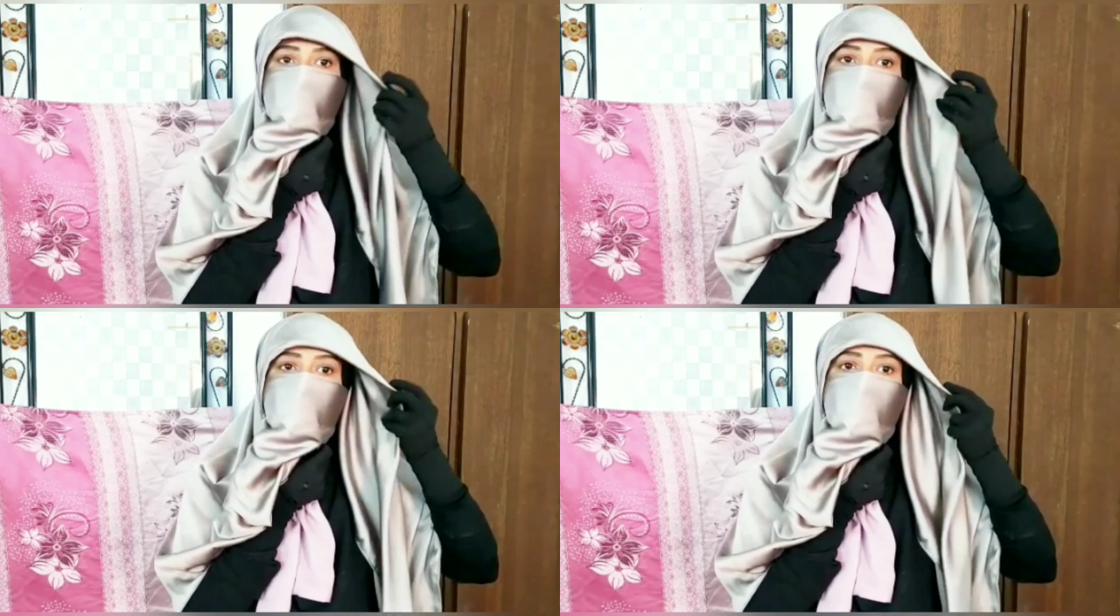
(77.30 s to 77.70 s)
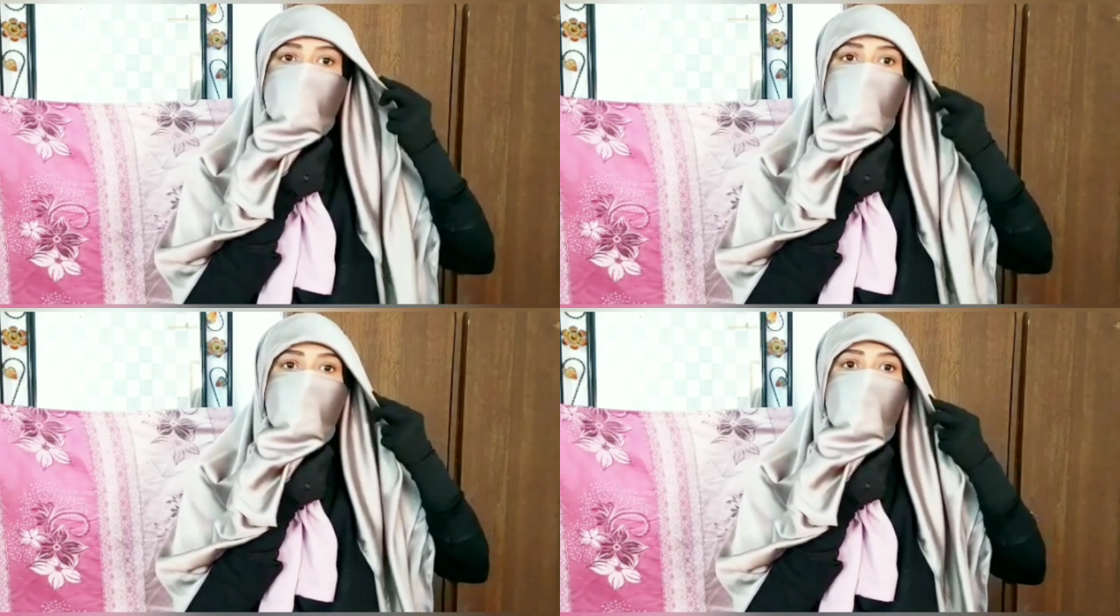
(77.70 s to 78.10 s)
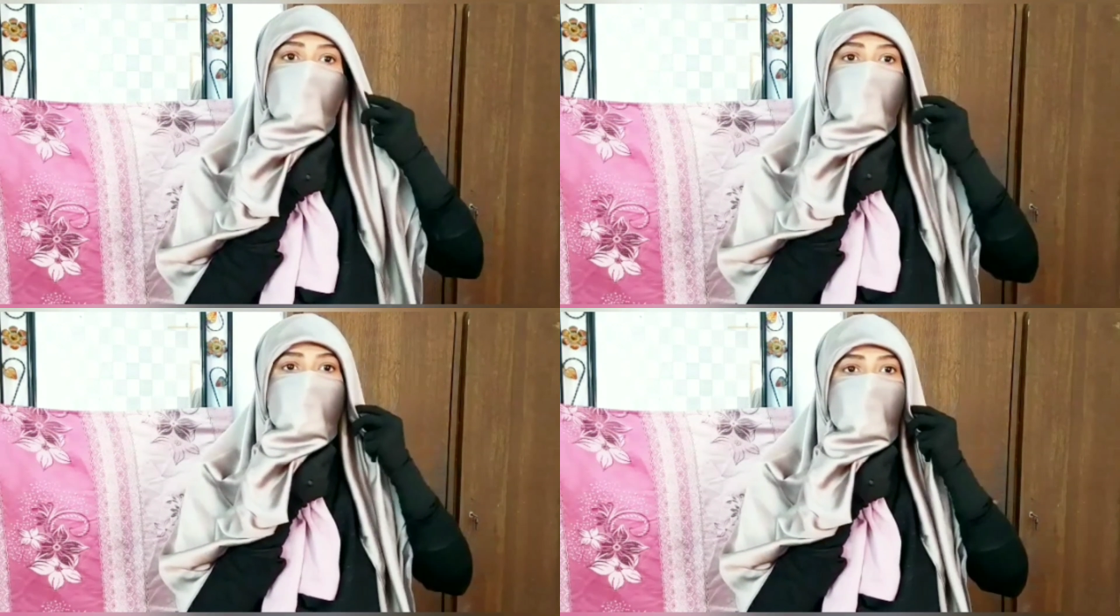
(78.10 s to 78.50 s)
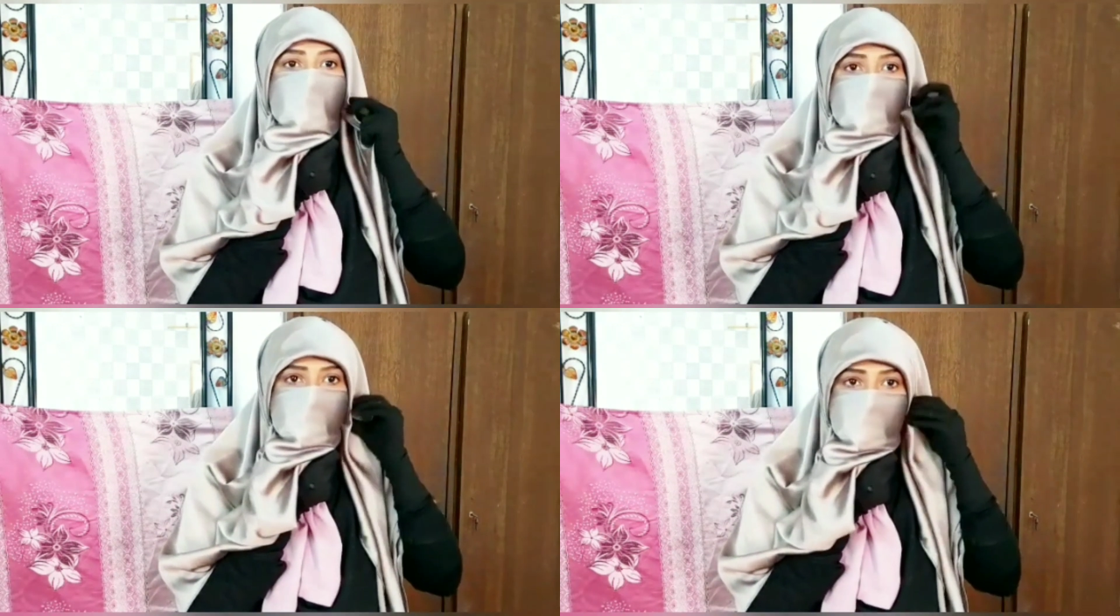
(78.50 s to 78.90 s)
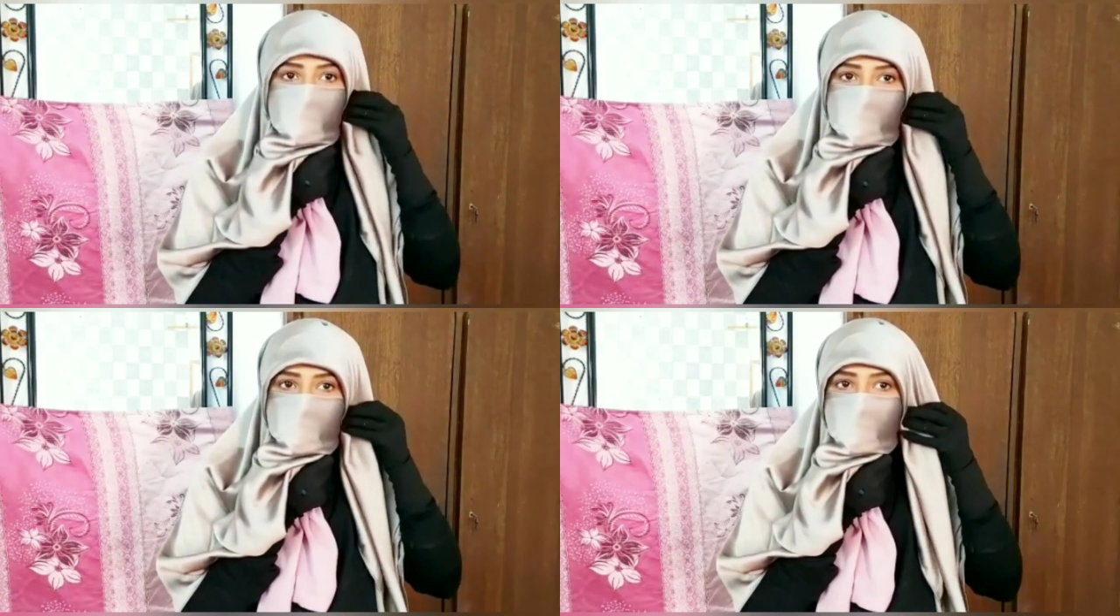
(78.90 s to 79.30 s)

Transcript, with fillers: इसे हल्का सा ट्विस्ट देंगे